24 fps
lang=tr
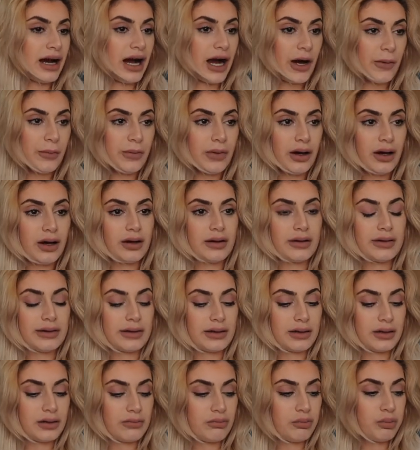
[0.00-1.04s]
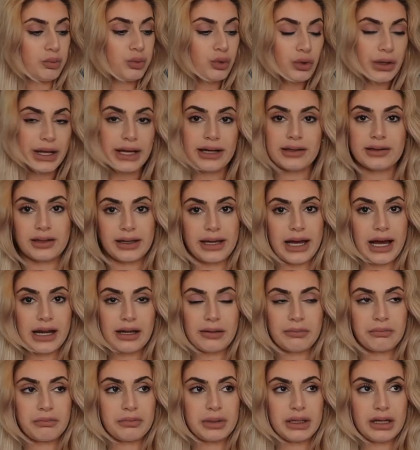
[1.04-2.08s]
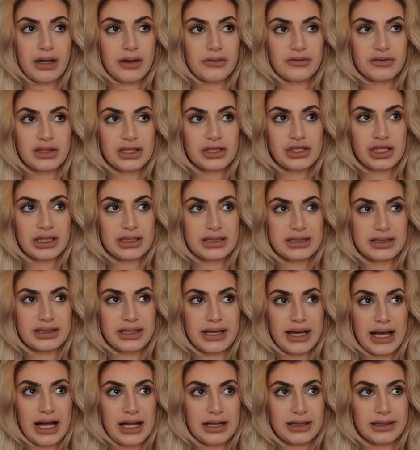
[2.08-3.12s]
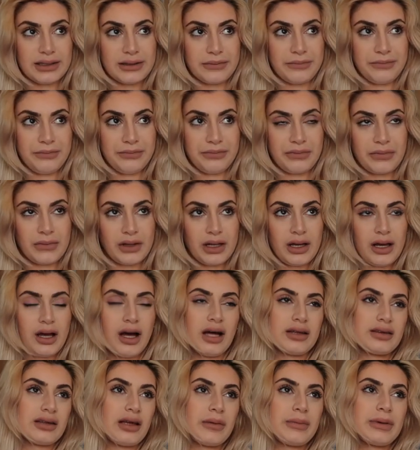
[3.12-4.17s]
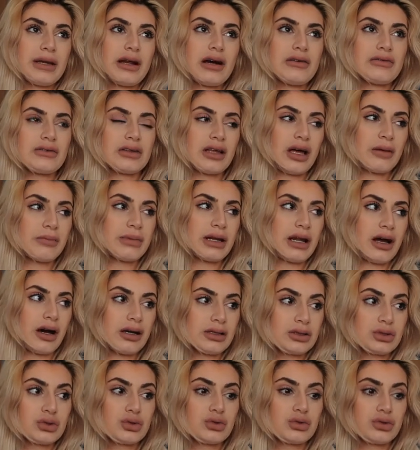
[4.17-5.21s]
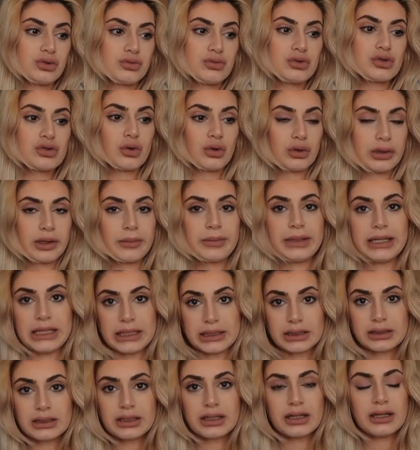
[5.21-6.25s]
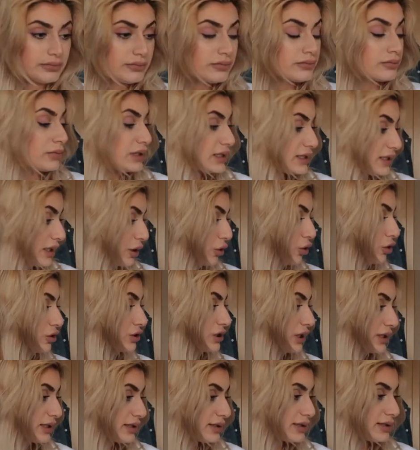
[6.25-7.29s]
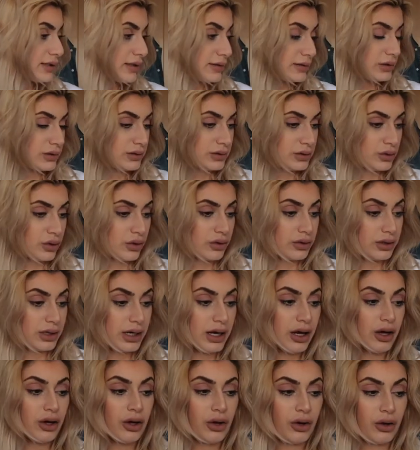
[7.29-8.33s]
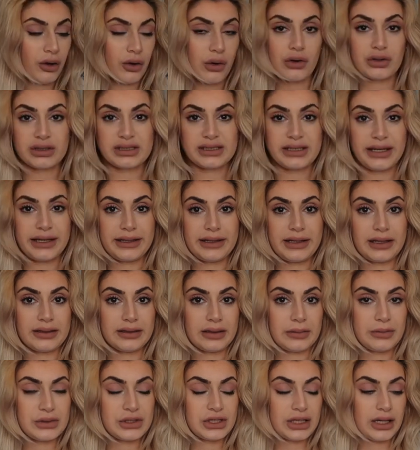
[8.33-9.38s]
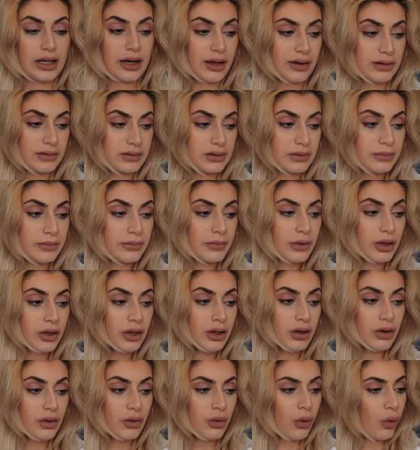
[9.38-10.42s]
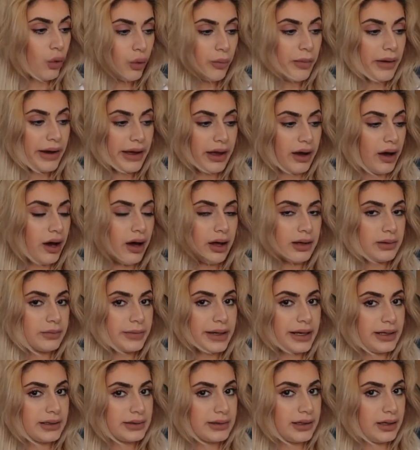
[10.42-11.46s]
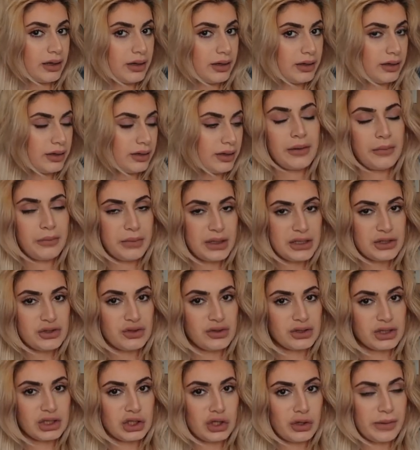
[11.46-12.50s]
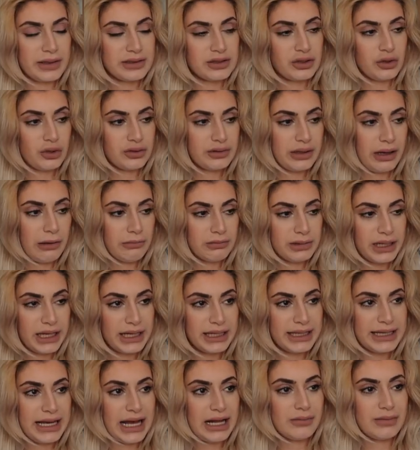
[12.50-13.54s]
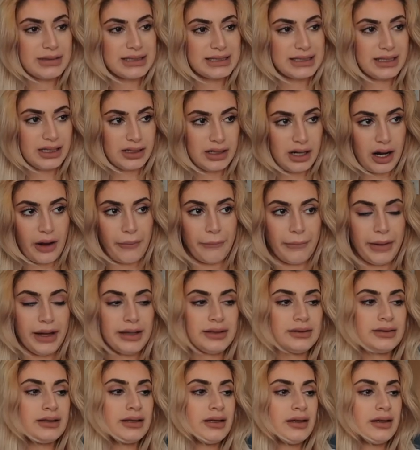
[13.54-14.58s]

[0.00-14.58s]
Ama e, buraya da yani bir hafta içerisinde geldi. Da bir haftadan bile az sürmüş olabilir. Mesela göreceksiniz az sonra Orsay'den de bir şeyler aldım. O bayağı Almanya'da 500 kilometre ötemden gelmesine rağmen